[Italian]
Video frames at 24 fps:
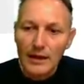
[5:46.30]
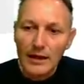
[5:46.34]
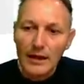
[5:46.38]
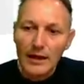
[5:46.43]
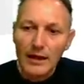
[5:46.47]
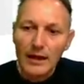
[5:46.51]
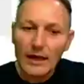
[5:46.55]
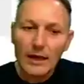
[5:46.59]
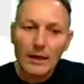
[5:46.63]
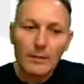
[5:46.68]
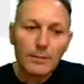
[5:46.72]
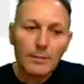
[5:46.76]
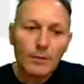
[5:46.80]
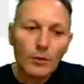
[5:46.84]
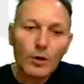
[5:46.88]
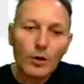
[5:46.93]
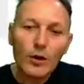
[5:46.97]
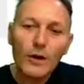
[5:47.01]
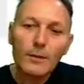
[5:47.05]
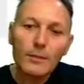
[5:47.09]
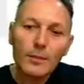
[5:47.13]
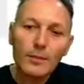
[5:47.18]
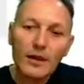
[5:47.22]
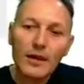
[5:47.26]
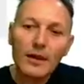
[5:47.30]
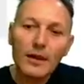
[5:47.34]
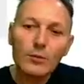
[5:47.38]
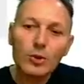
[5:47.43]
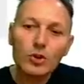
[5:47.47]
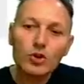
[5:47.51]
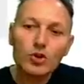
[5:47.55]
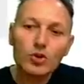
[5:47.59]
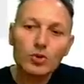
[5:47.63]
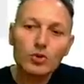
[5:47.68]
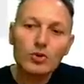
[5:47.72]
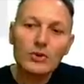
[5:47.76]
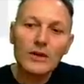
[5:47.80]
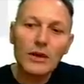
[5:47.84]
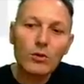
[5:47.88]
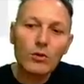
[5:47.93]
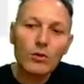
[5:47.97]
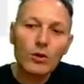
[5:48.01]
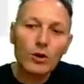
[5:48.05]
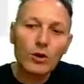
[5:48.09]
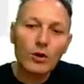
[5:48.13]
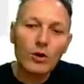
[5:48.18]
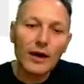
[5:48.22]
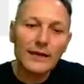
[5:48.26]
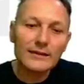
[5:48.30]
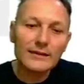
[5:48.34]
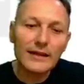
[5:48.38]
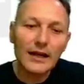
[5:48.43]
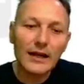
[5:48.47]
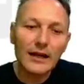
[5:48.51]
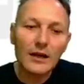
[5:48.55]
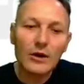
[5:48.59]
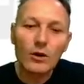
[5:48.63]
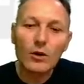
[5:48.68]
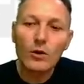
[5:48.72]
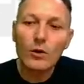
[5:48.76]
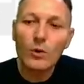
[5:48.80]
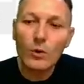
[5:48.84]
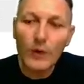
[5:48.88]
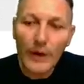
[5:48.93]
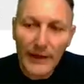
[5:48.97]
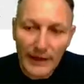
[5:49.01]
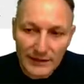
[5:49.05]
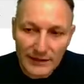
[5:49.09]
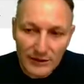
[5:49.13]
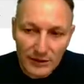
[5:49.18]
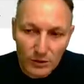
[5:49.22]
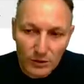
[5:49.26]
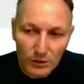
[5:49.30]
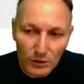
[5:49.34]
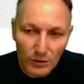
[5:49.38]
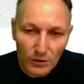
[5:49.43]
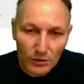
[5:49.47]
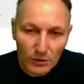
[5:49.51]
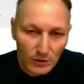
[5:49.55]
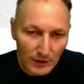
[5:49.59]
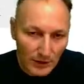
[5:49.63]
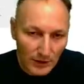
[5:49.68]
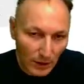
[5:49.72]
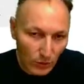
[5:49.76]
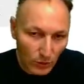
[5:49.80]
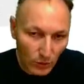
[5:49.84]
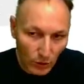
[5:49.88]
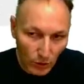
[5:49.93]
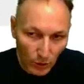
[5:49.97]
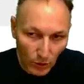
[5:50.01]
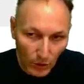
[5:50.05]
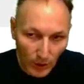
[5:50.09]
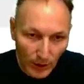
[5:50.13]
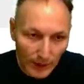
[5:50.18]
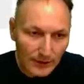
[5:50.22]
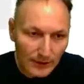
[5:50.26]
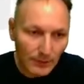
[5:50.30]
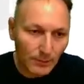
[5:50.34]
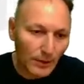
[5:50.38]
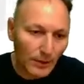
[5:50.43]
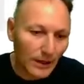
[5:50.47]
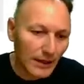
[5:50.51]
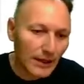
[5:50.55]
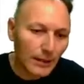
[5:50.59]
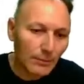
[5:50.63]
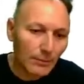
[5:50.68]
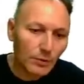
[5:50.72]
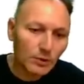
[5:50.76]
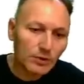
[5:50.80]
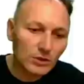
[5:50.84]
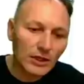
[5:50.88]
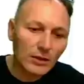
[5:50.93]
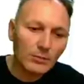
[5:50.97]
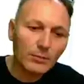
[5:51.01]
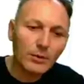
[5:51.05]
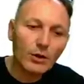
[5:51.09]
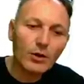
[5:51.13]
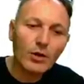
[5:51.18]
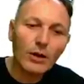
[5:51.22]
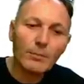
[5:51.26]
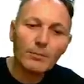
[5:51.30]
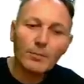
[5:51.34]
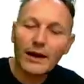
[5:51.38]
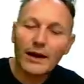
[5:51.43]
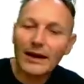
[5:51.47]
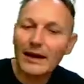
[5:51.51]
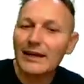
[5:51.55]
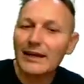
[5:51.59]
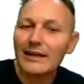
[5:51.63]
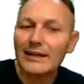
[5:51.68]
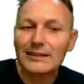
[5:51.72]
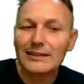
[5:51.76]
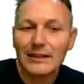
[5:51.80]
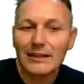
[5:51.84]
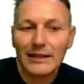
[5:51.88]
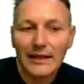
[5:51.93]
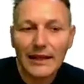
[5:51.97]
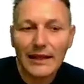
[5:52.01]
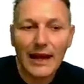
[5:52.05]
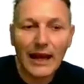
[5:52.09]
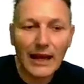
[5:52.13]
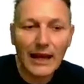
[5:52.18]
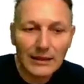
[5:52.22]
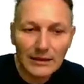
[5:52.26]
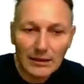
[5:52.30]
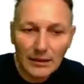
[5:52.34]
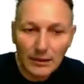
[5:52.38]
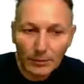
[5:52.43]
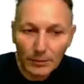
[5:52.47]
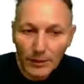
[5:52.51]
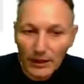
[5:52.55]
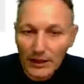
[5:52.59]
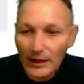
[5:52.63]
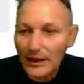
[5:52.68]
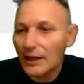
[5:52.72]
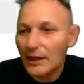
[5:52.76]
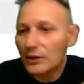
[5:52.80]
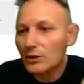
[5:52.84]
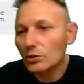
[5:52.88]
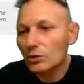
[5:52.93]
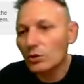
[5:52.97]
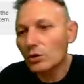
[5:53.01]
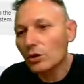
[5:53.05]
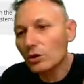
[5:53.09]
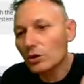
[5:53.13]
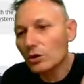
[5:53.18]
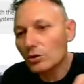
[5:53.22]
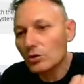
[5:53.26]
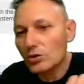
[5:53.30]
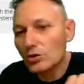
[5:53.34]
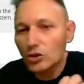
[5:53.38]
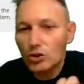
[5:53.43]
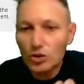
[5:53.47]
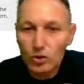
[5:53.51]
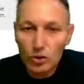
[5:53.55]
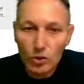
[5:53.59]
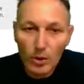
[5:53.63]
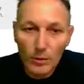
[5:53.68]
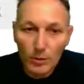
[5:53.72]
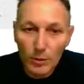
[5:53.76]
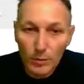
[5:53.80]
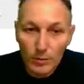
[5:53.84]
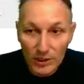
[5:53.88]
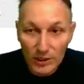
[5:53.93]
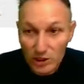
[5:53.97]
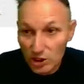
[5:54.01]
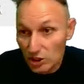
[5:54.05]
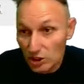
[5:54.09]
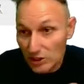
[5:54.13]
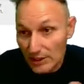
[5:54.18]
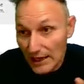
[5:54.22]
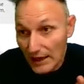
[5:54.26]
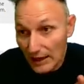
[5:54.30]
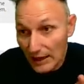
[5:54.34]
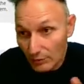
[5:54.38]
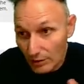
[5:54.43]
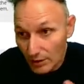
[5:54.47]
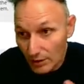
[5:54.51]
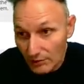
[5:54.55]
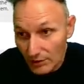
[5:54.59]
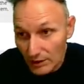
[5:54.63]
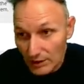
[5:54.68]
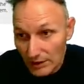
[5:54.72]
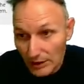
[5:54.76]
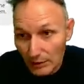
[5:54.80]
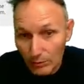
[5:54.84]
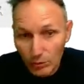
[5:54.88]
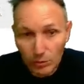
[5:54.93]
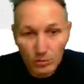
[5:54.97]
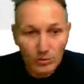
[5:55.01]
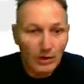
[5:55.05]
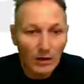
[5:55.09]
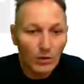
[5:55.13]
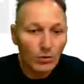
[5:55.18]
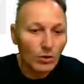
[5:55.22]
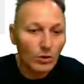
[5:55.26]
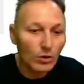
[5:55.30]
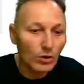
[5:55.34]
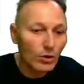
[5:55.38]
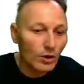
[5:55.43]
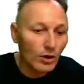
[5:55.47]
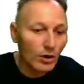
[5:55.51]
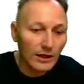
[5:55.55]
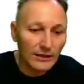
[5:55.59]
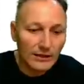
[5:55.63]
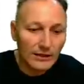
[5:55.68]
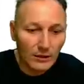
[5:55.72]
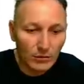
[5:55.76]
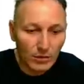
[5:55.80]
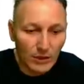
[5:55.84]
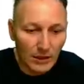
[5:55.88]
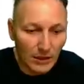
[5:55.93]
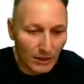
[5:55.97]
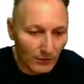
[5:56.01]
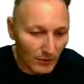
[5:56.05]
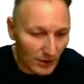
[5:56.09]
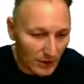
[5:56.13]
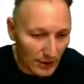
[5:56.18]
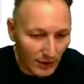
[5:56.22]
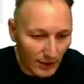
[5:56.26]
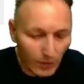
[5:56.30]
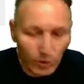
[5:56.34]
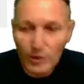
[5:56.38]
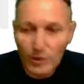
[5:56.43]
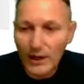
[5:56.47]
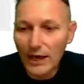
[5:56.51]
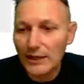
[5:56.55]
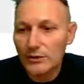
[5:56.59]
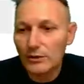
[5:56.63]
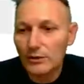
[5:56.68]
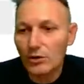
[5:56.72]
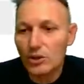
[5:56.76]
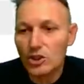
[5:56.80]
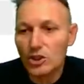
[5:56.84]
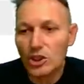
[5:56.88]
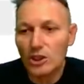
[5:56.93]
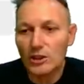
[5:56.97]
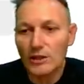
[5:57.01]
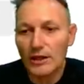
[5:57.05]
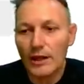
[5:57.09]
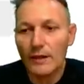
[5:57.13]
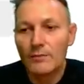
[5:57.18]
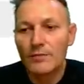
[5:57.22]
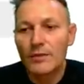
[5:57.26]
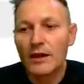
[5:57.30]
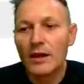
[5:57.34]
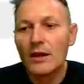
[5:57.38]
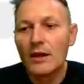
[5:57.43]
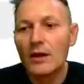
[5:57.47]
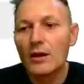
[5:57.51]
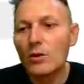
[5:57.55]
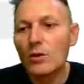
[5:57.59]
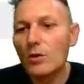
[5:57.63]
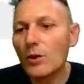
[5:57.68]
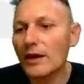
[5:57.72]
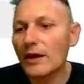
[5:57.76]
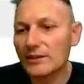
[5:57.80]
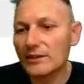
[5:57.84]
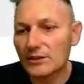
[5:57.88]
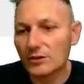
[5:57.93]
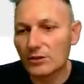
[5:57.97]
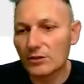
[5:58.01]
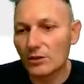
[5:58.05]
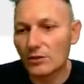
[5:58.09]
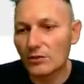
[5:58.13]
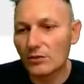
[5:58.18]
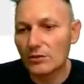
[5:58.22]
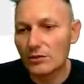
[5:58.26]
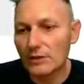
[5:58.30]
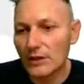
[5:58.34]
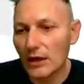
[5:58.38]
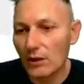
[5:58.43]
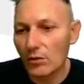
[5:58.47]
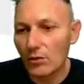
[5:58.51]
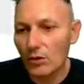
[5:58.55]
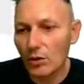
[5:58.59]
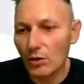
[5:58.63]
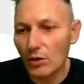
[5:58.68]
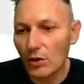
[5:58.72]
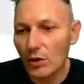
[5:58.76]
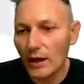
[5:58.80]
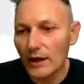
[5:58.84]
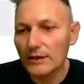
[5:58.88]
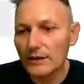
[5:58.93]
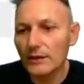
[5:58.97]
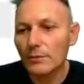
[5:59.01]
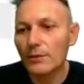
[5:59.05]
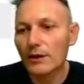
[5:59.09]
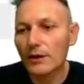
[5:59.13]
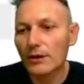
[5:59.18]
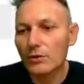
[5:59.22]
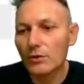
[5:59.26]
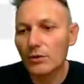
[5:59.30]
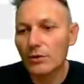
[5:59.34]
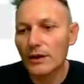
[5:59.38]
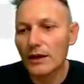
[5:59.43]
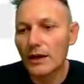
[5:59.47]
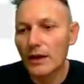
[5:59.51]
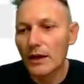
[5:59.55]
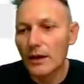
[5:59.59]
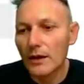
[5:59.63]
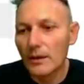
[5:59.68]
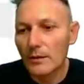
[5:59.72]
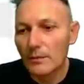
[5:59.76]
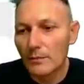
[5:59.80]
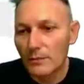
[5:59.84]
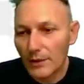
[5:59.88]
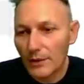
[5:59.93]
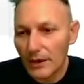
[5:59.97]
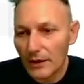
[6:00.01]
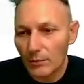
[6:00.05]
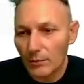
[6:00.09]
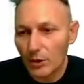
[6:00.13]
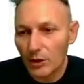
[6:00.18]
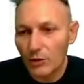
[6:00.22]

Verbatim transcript: e poi premo su download questo download perché potrebbero apparirtene altri perché attorno ci sono pubblicità qui vediamo un download qui ne vediamo un altro eccetera questo download per cui premo